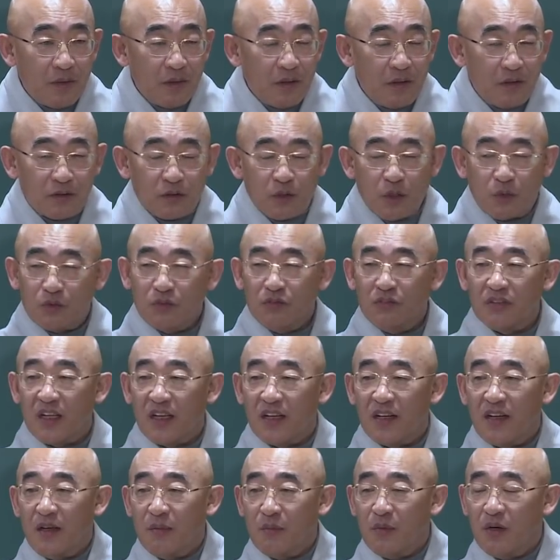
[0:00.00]
어,
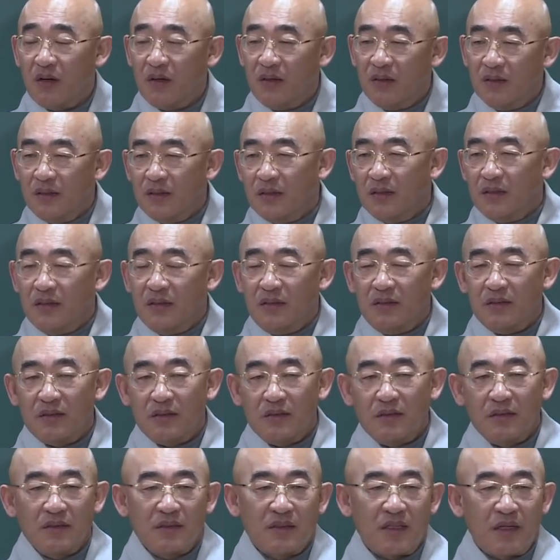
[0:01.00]
더군다나 뭐
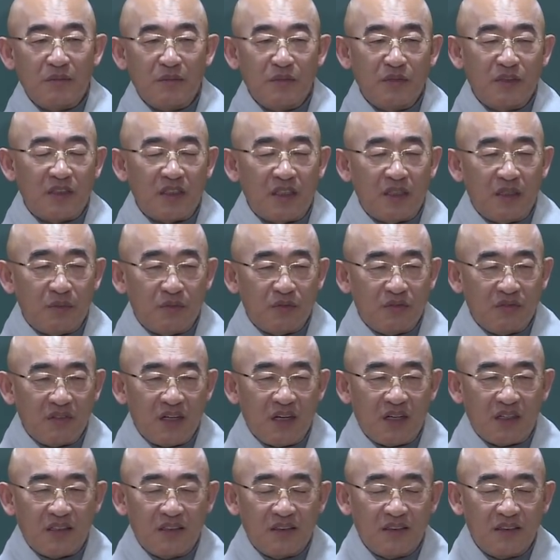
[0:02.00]
어,
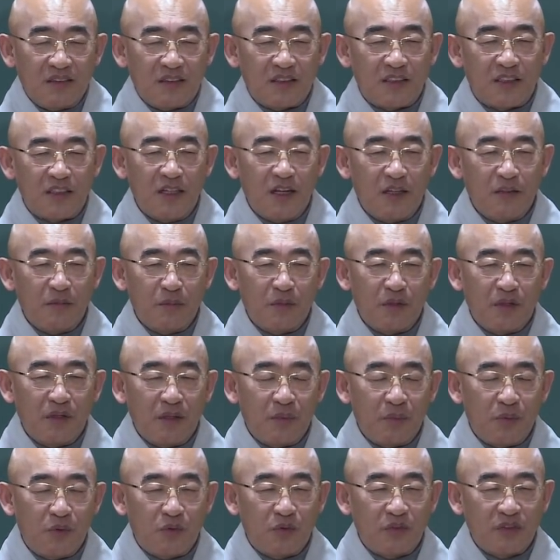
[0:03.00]
삼재분과 그거는
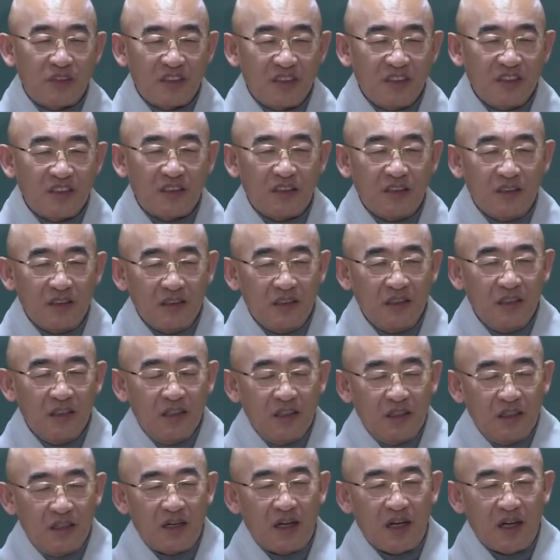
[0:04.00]
지난번에 보고 신청을
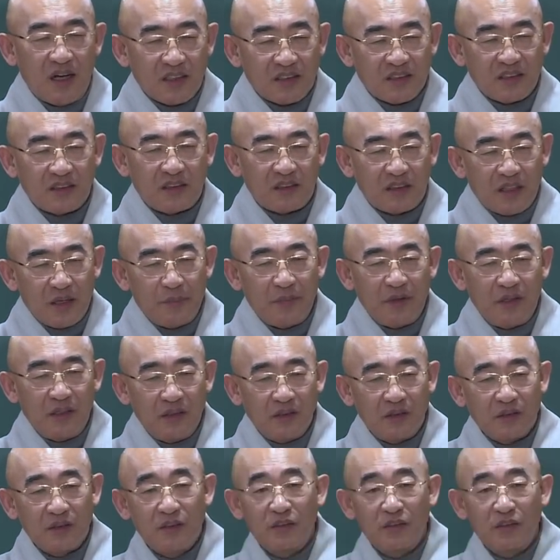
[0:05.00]
하셨다며요.